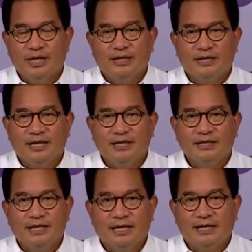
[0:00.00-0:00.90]
WNA
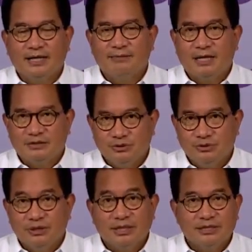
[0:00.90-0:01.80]
dilarang
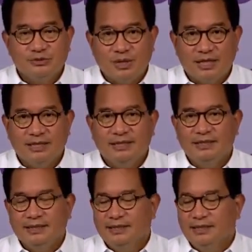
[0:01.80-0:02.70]
masuk kecuali
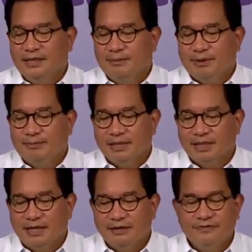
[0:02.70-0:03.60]

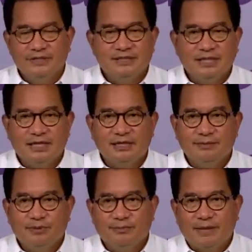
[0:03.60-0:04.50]
pemegang visa
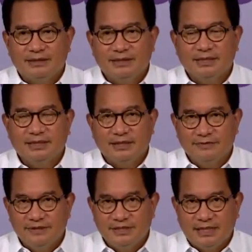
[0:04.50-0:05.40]
diplomatik
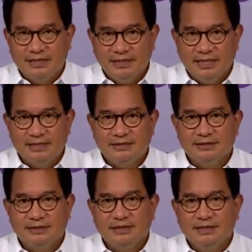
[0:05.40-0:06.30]
dan visa
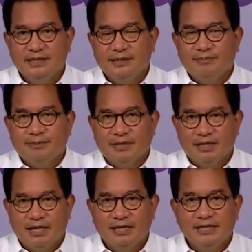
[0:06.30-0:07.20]
dinas,
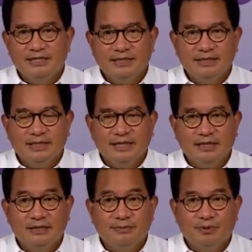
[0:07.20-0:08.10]
pemegang izin
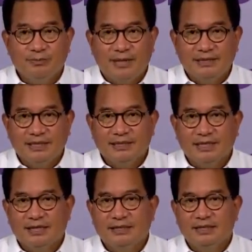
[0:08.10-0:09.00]
tinggal diplomatik
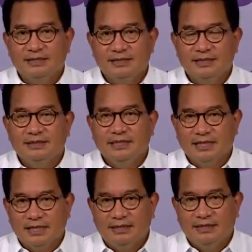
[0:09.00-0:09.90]
dan izin
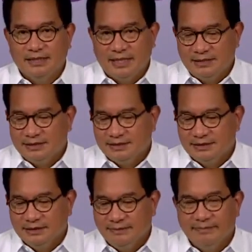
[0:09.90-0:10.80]
tinggal
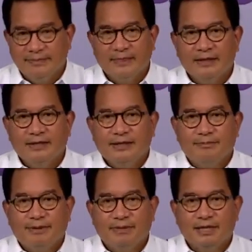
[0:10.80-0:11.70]
dinas,
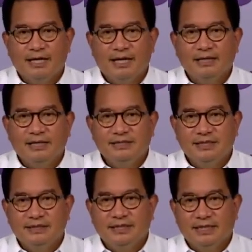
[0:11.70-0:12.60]
pemegang
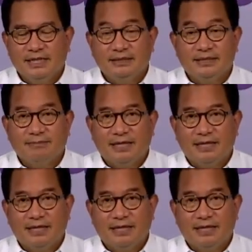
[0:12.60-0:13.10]
izin tinggal